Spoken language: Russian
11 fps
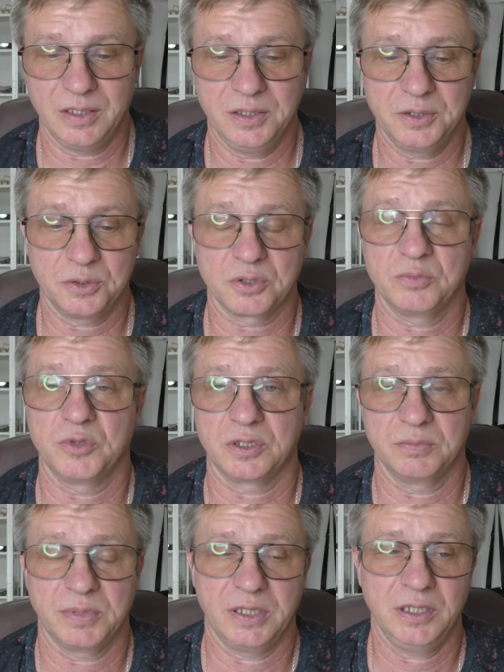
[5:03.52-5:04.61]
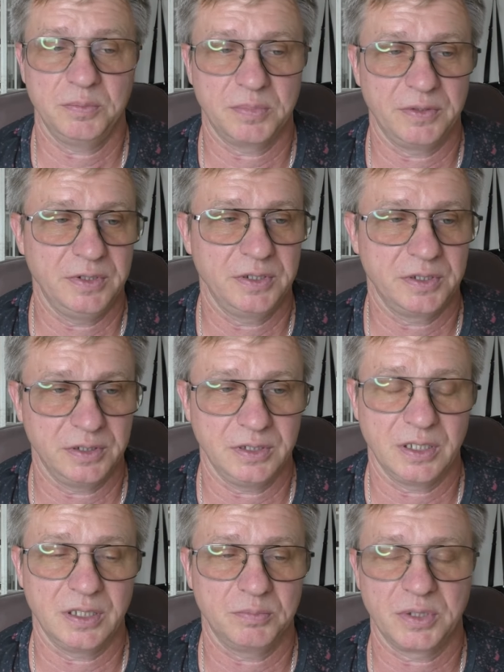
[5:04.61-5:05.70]
Их тоже можно понять, поверьте,
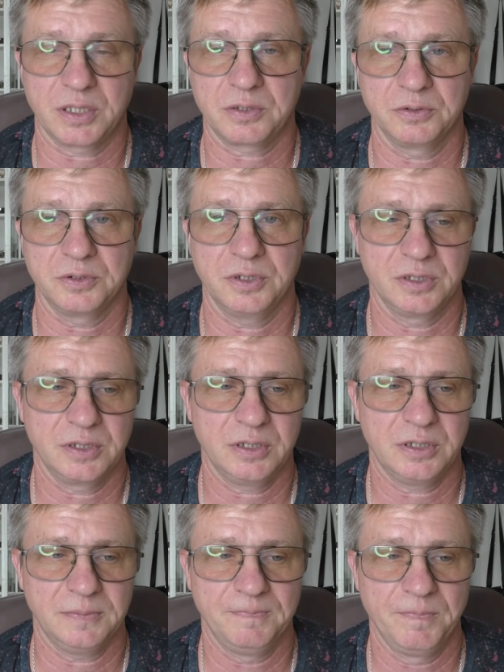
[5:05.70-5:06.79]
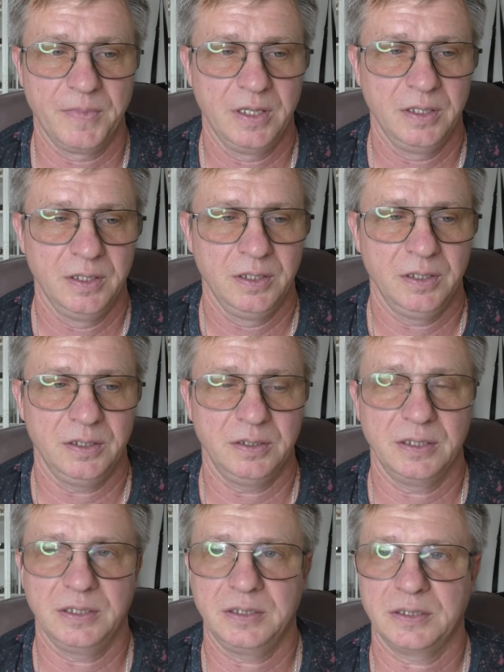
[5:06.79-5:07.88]
я прошел через это,
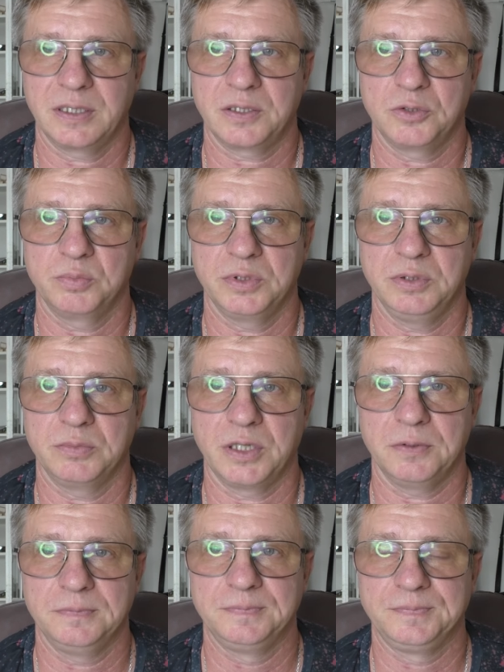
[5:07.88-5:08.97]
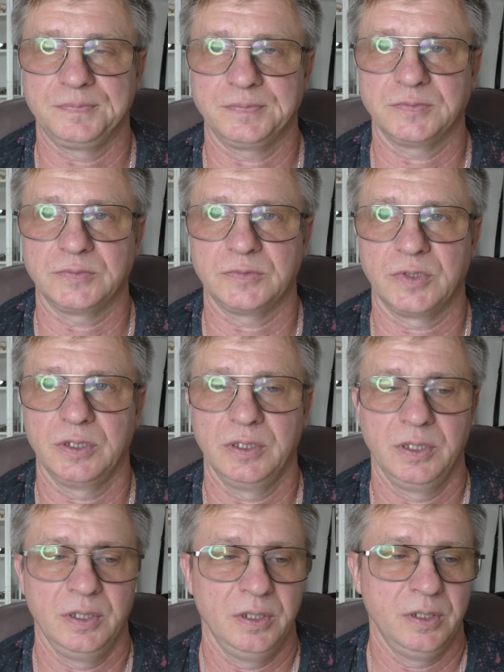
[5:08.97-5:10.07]
я их хорошо понимаю. Вот.
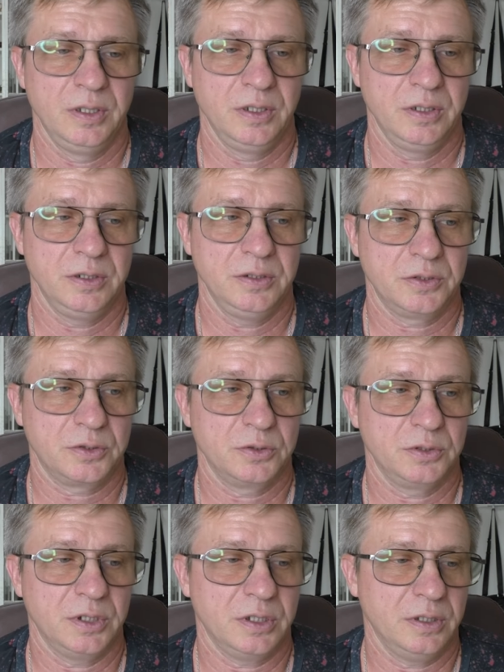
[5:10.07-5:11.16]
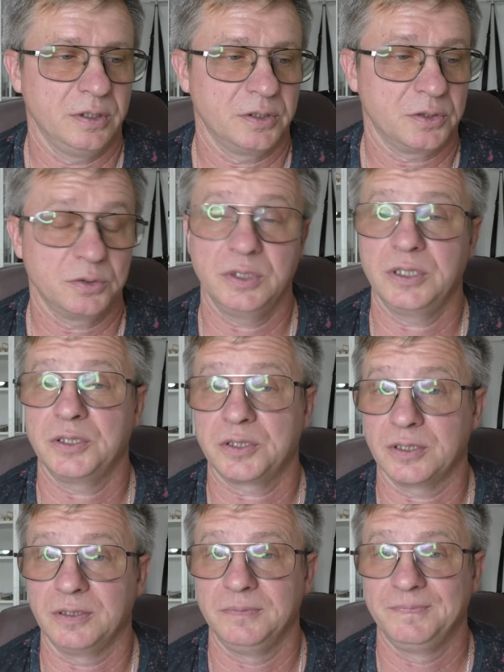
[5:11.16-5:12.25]
И что я, что я решил?